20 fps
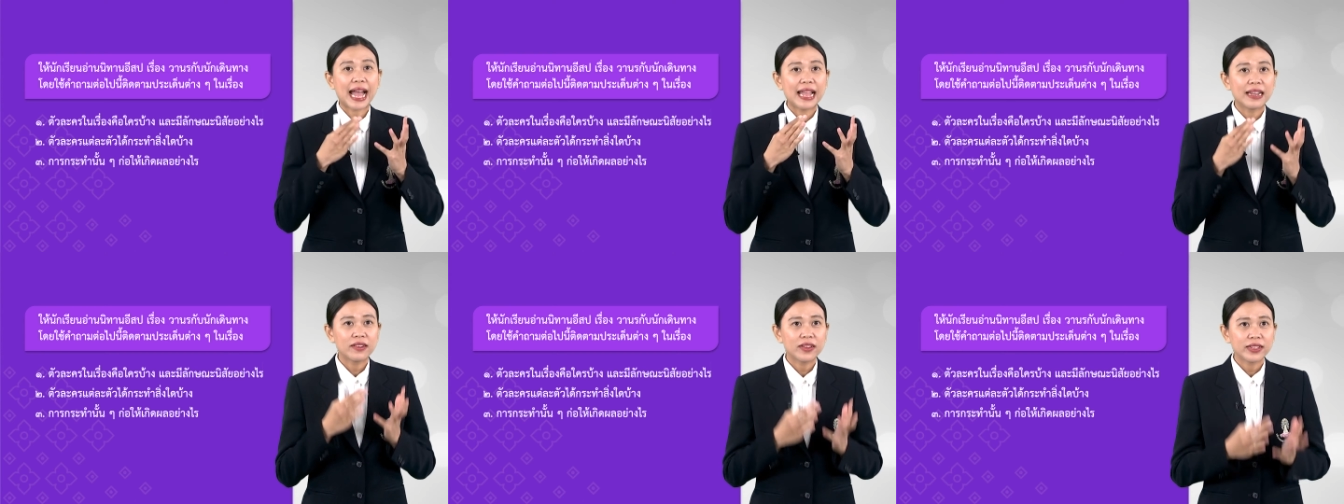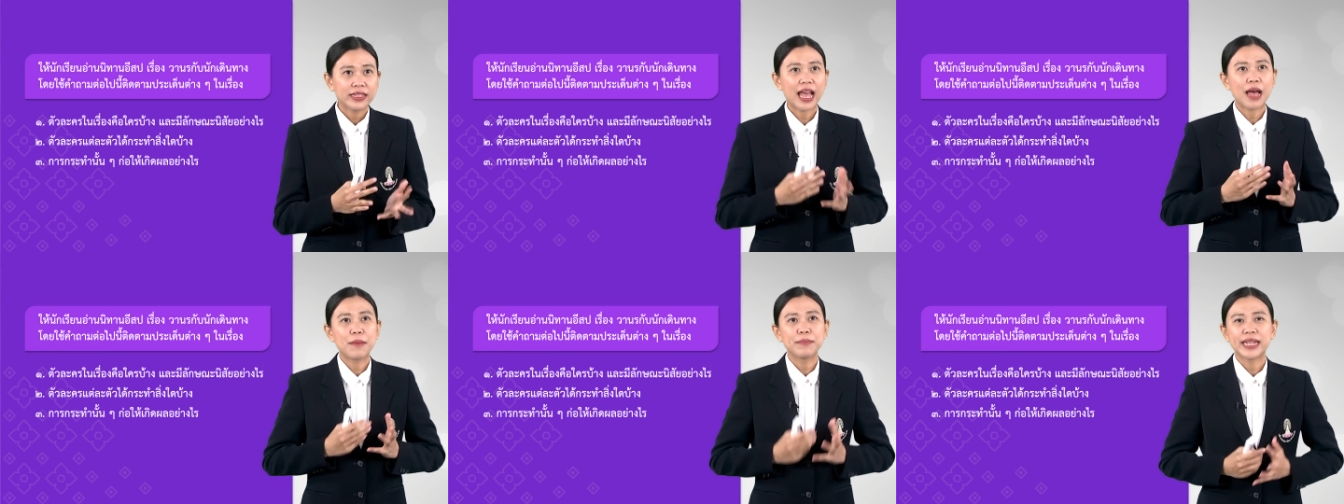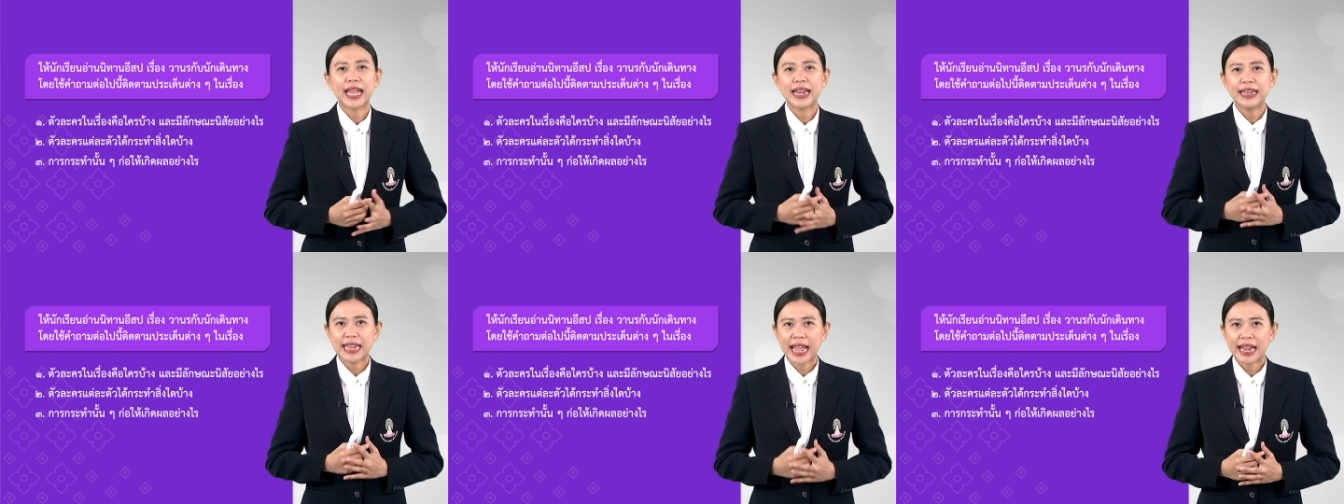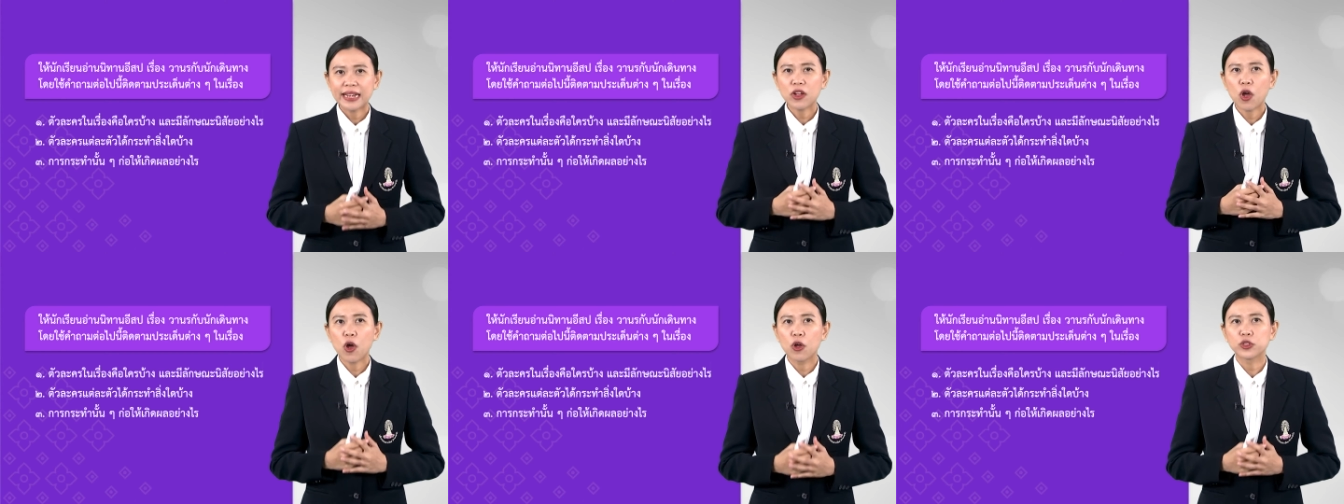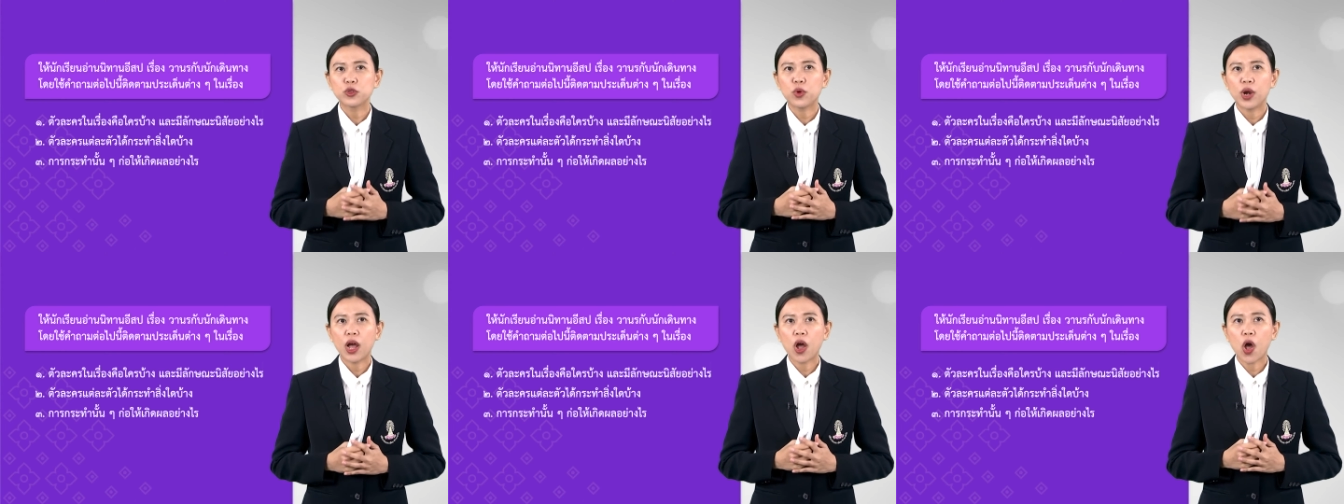การกระทำนั้นๆของ
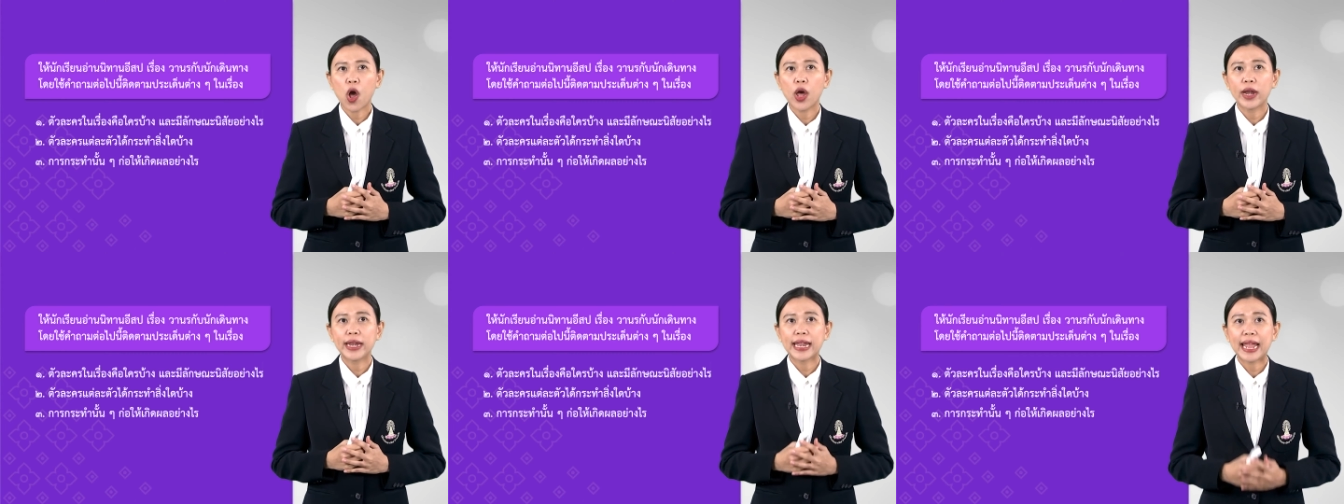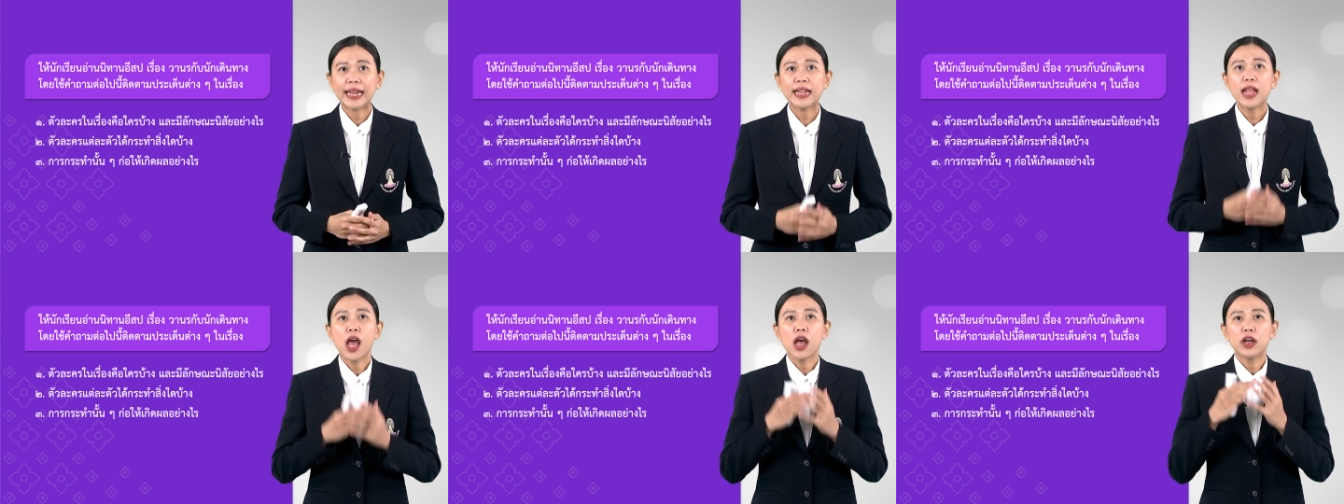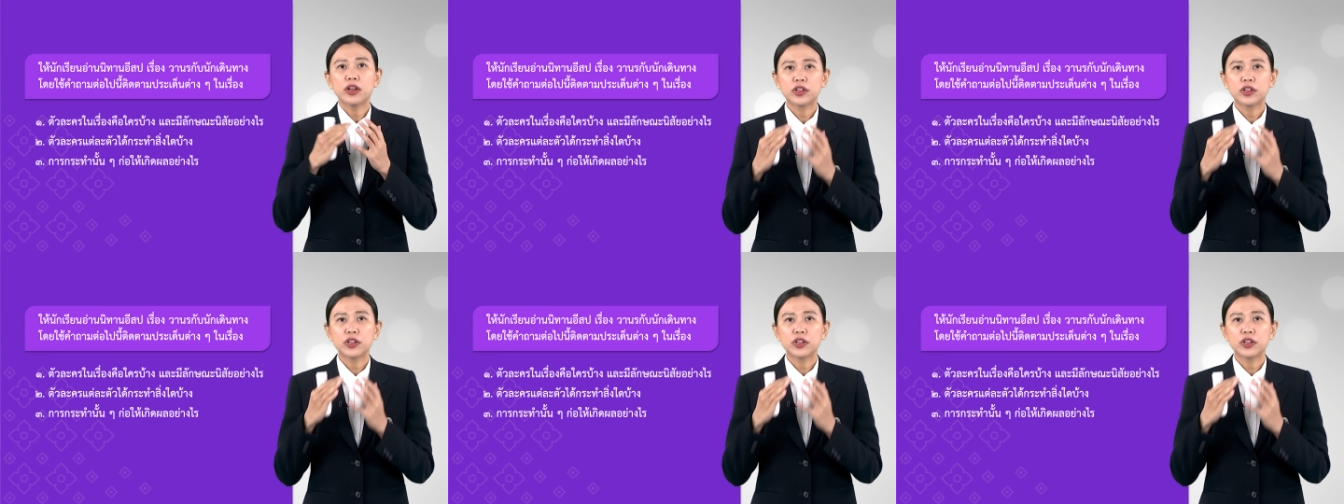ตัวละครนั้น